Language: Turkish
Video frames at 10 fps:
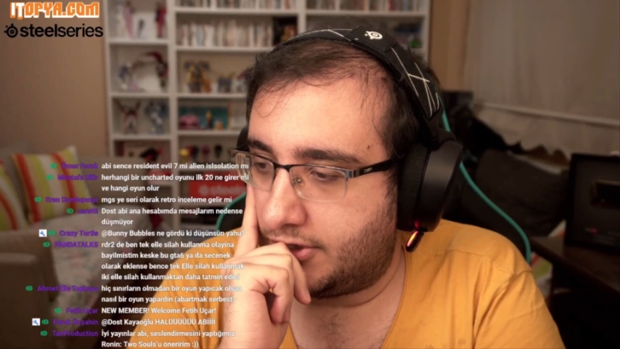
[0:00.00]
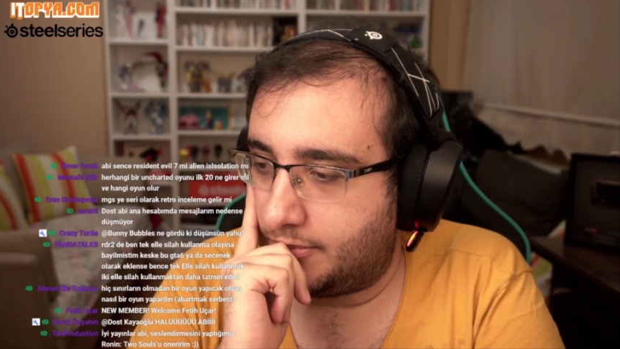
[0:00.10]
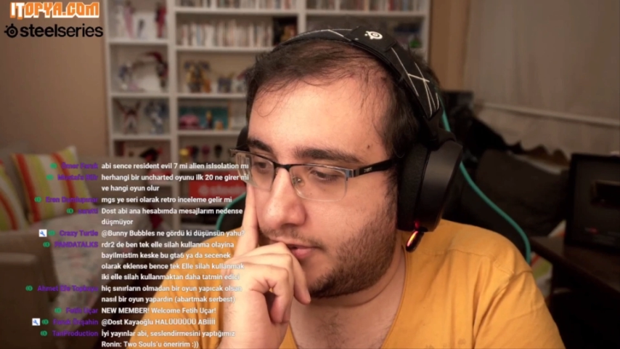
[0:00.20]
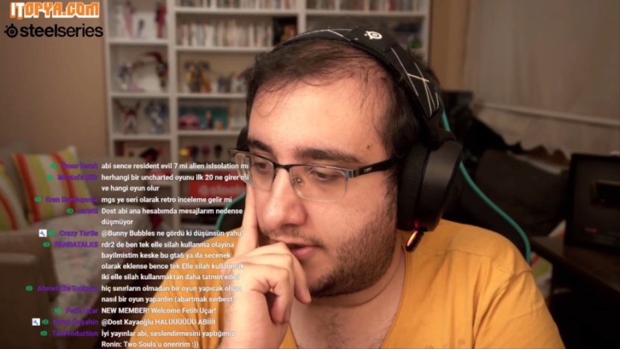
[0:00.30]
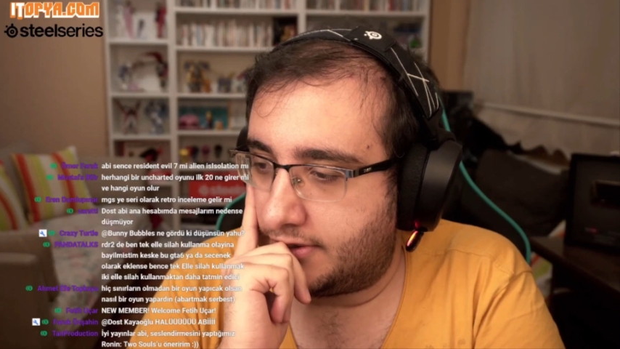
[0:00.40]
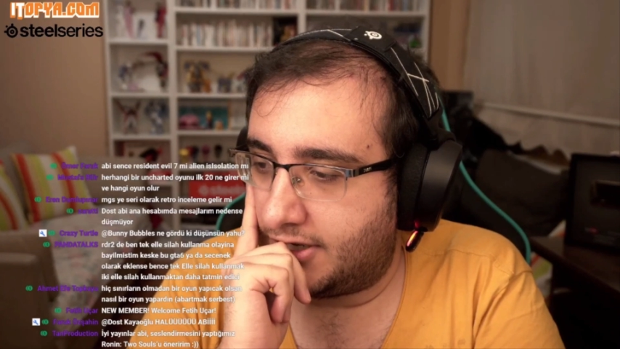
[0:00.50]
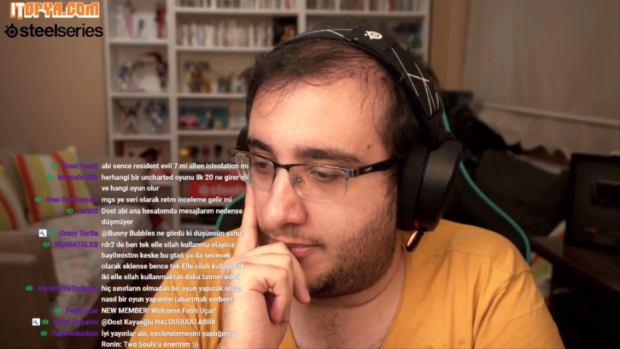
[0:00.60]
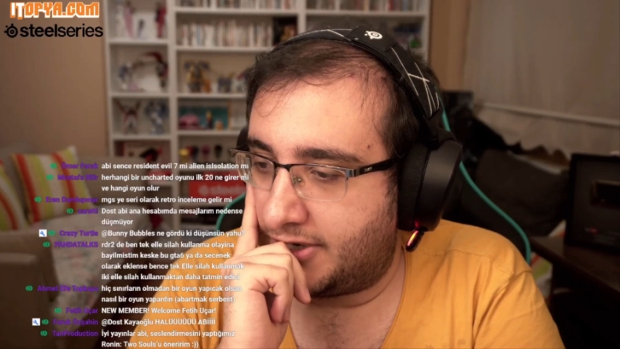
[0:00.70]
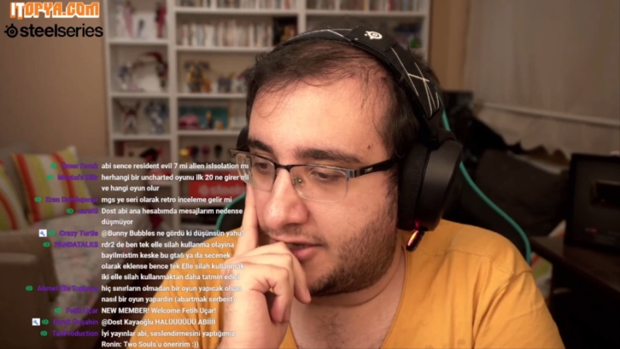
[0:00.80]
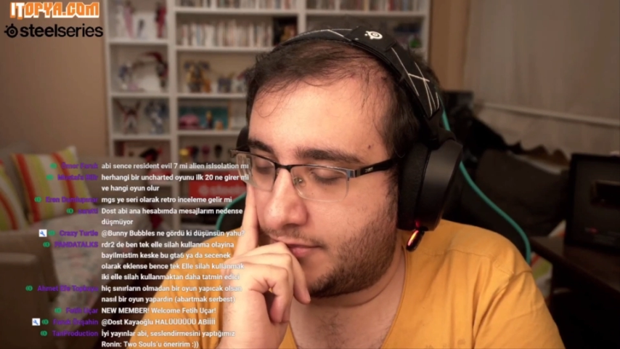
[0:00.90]
yapardık?
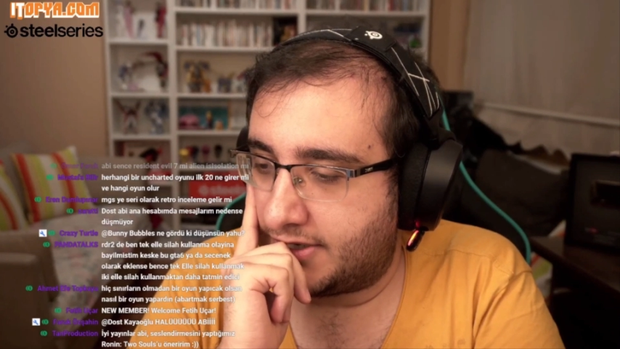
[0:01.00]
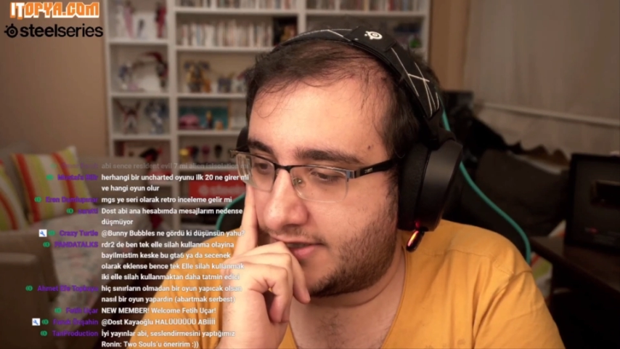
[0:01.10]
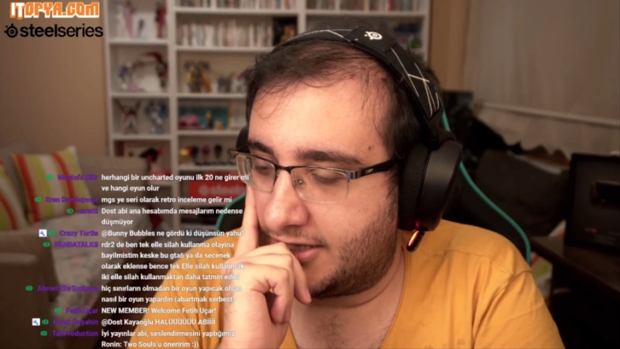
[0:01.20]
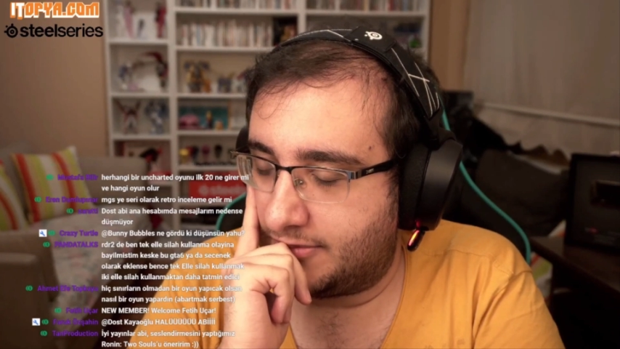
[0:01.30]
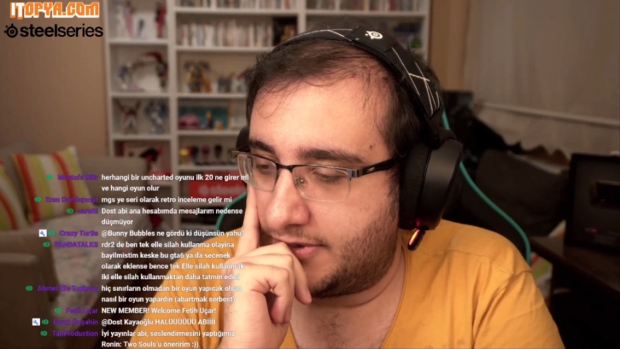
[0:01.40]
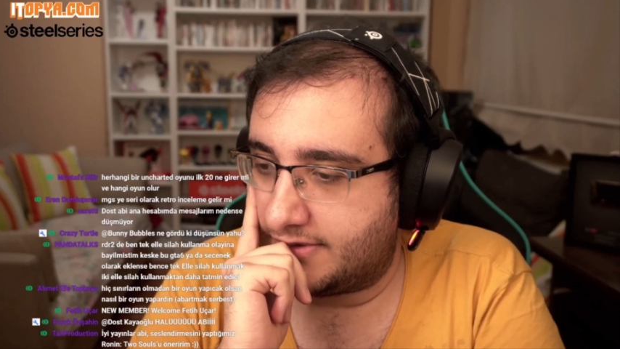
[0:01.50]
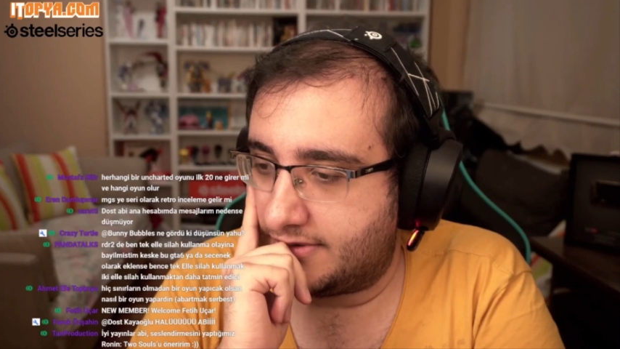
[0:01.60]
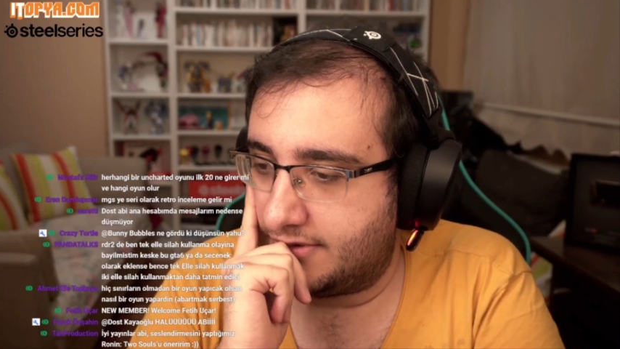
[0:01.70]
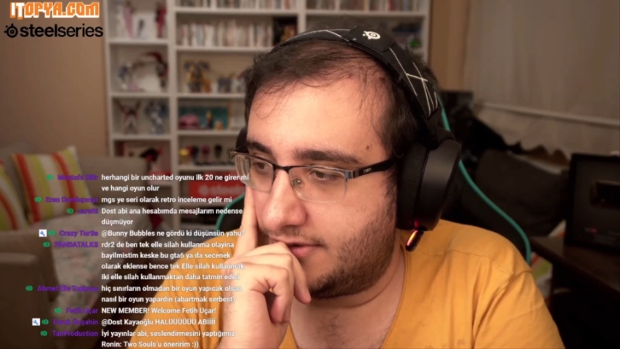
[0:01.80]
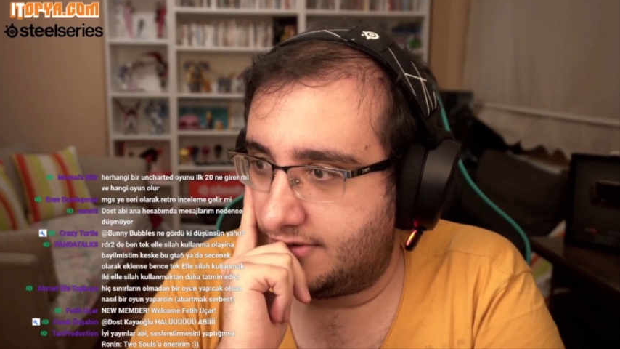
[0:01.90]
Abartmak
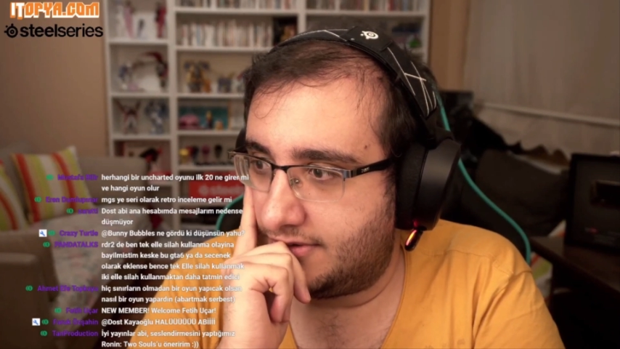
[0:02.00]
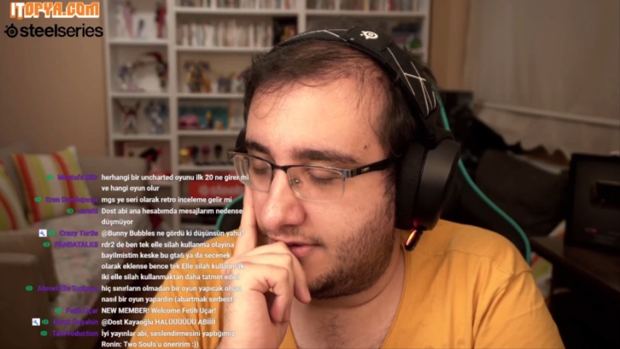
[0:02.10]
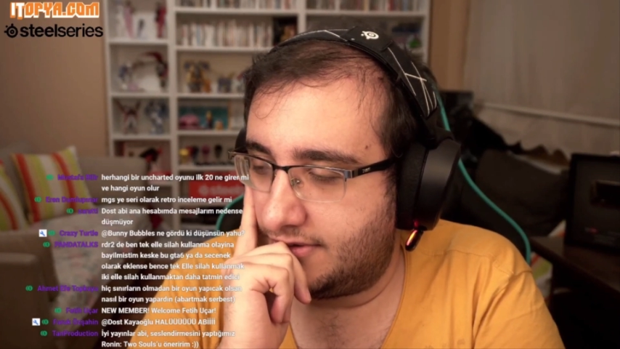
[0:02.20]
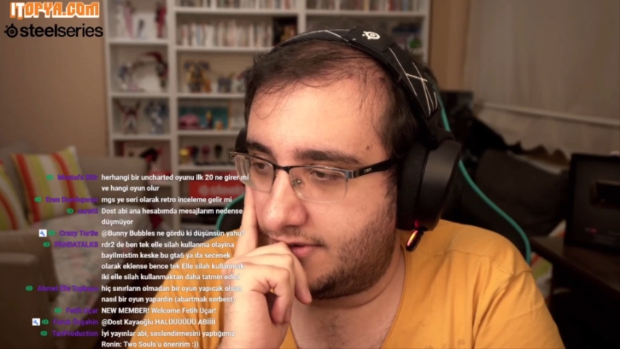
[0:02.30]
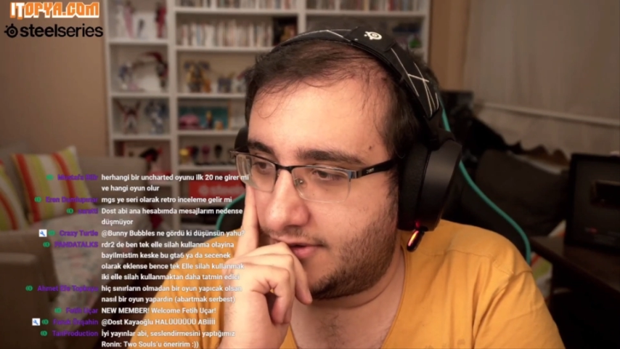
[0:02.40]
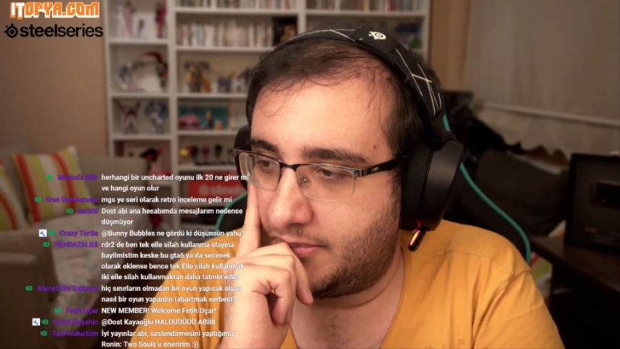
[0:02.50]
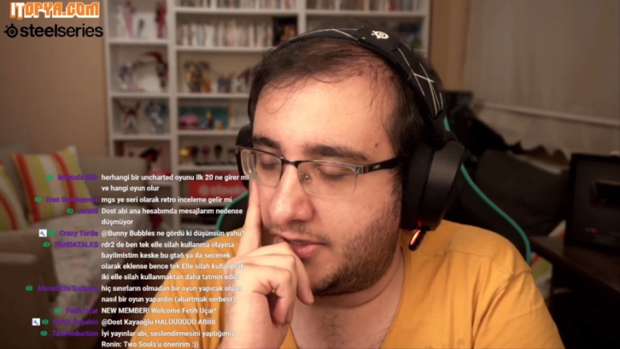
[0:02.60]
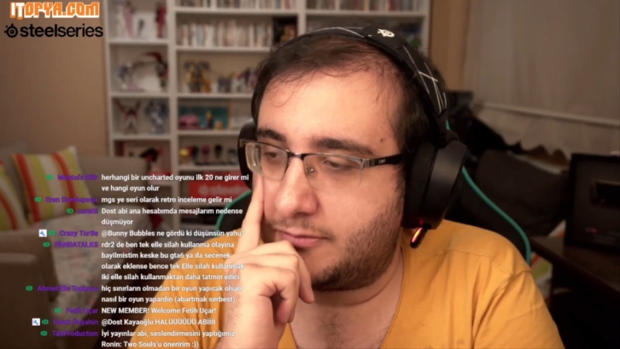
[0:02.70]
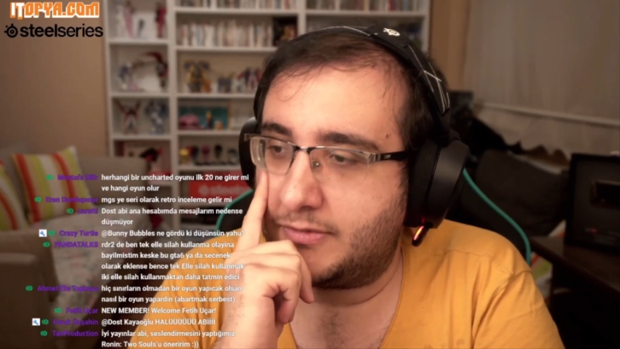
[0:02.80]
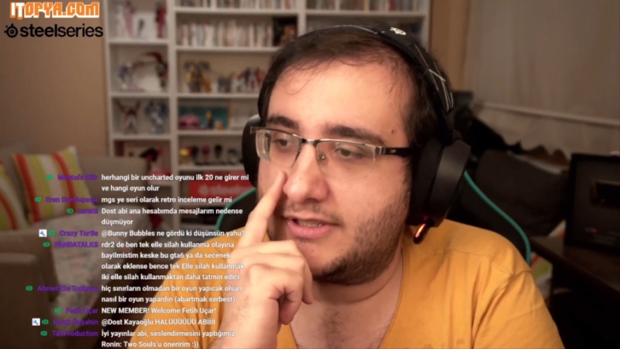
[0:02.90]
serbest. Ee,
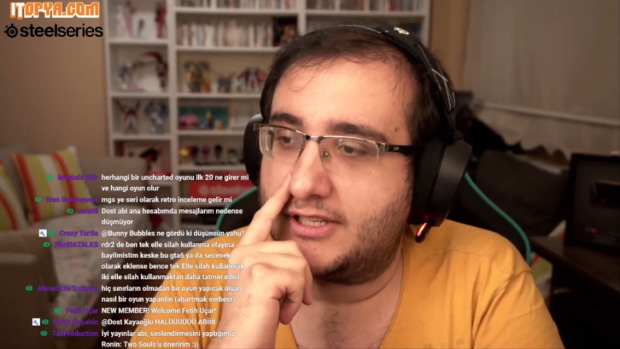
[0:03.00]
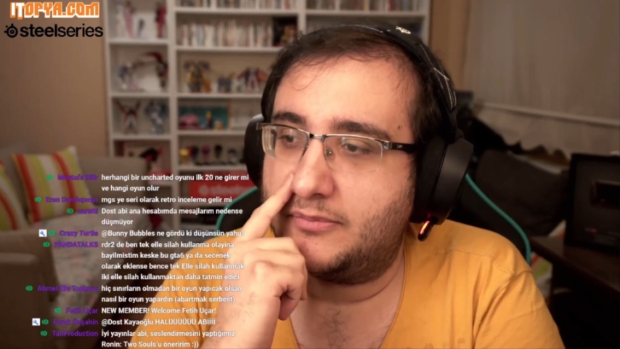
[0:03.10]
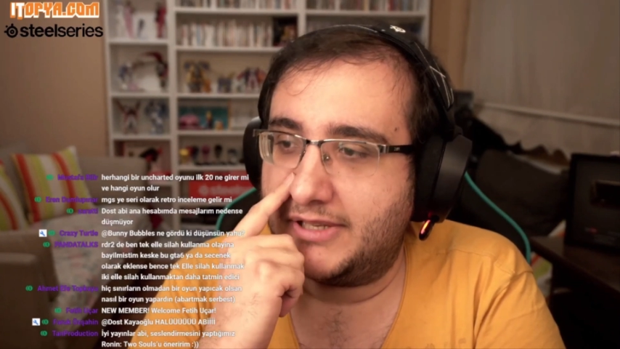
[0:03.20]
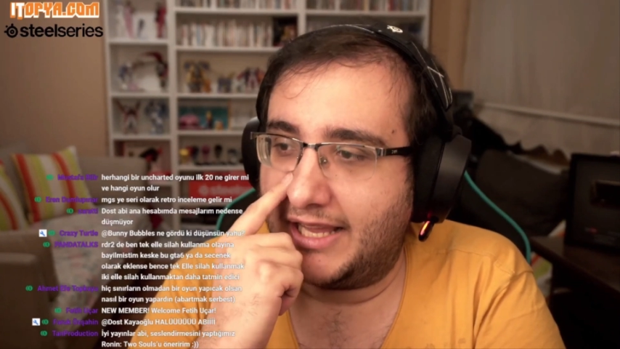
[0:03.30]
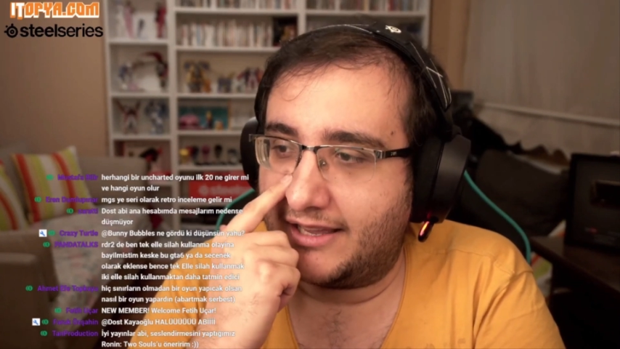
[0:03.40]
abartmak serbest.